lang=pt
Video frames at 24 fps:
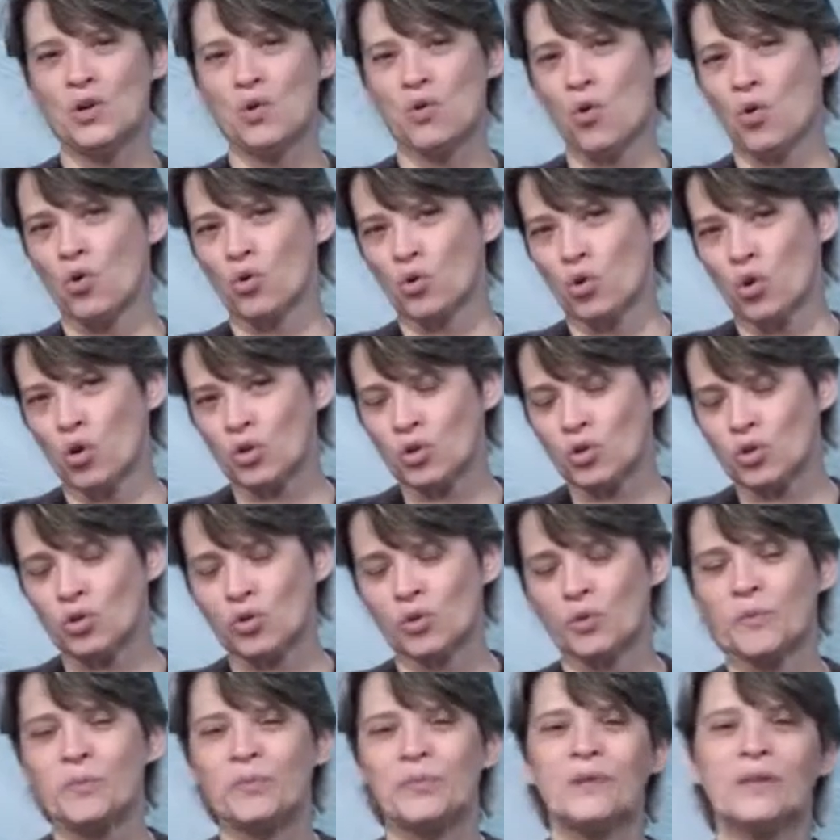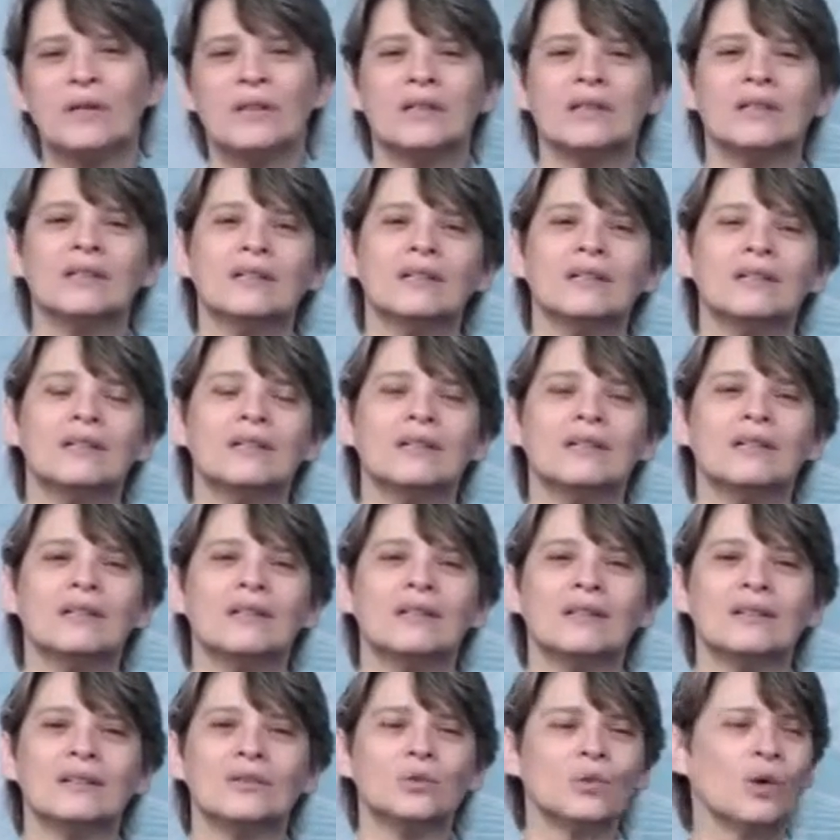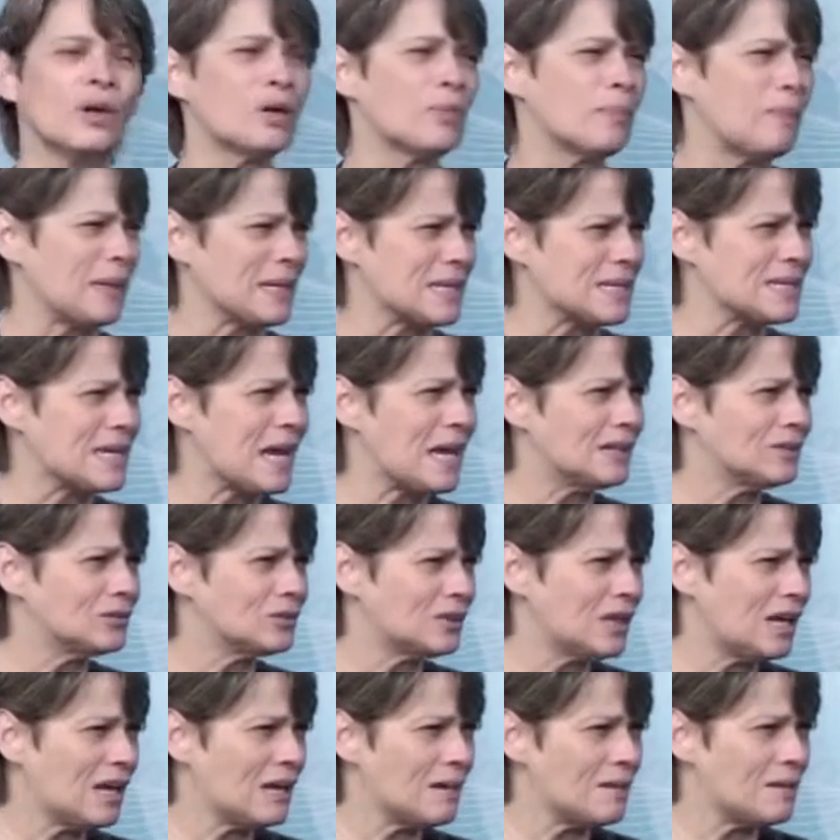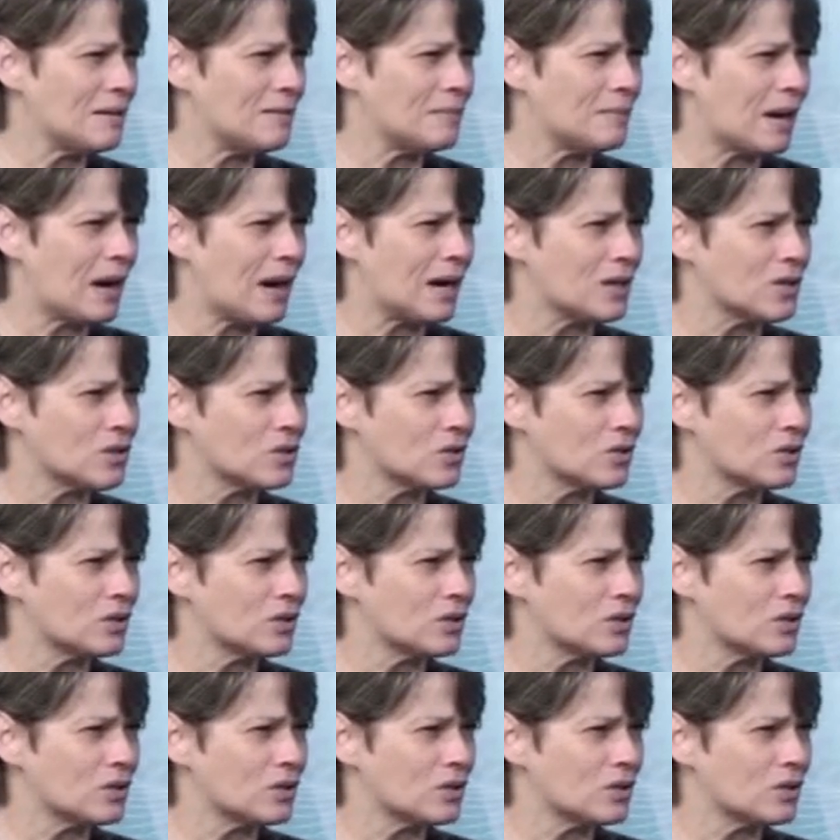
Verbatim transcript: conosco uh, no ano passado, né, Márcio?